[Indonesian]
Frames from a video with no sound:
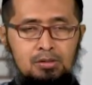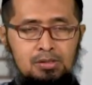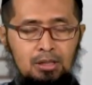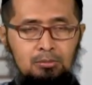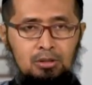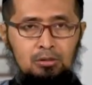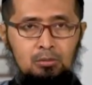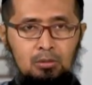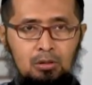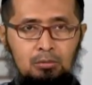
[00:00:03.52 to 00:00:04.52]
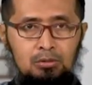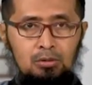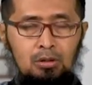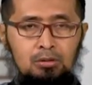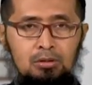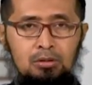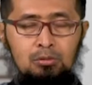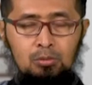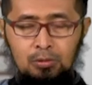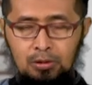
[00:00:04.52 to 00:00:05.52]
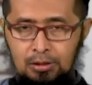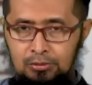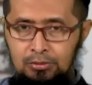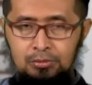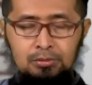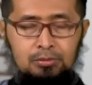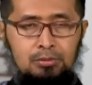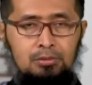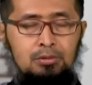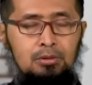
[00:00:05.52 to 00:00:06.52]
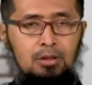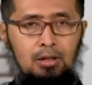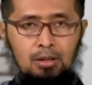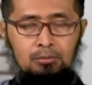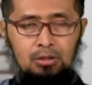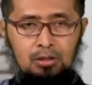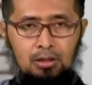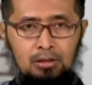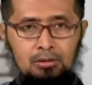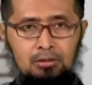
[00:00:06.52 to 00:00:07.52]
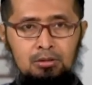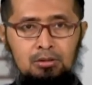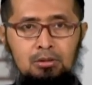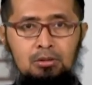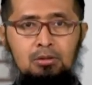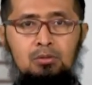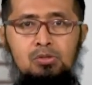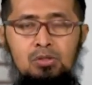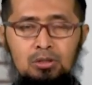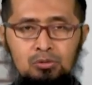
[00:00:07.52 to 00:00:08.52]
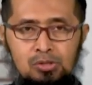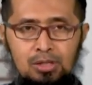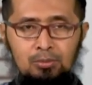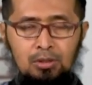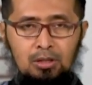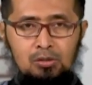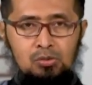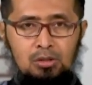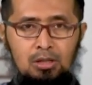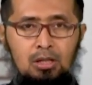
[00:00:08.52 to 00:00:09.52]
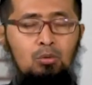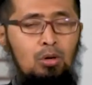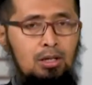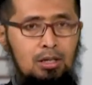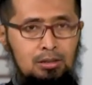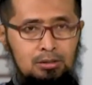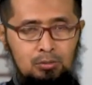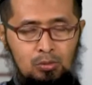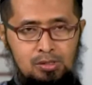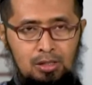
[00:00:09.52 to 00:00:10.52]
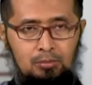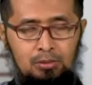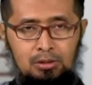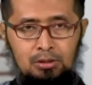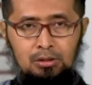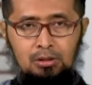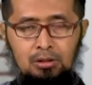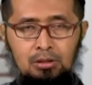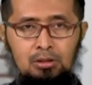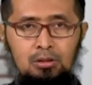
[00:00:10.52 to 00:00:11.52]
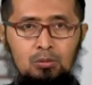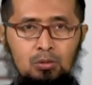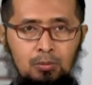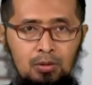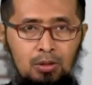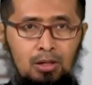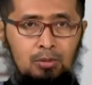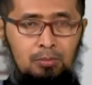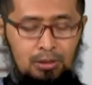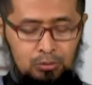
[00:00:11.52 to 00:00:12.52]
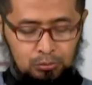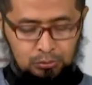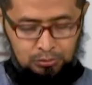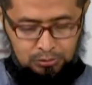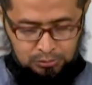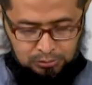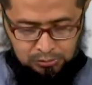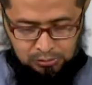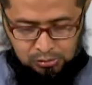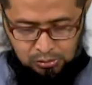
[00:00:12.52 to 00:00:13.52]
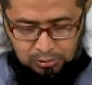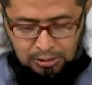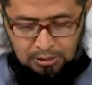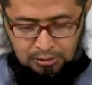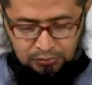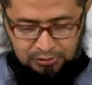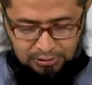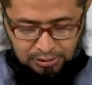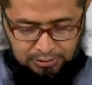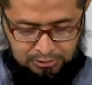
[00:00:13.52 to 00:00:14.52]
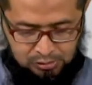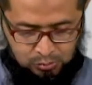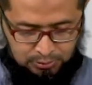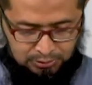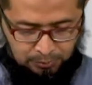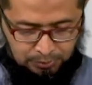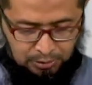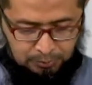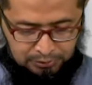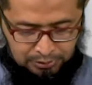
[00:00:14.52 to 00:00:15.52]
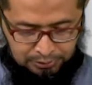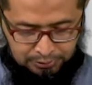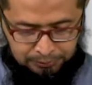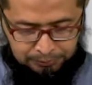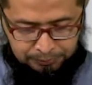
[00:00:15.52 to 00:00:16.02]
Assalamualaikum warahmatullahi wabarakatuh. Alhamdulillah. Salatu wassalamu ala rasulillah wa ala alihi wa sahabihi wa man wala ba'du. Saudari Fitriani di Sumatera Barat bertanya,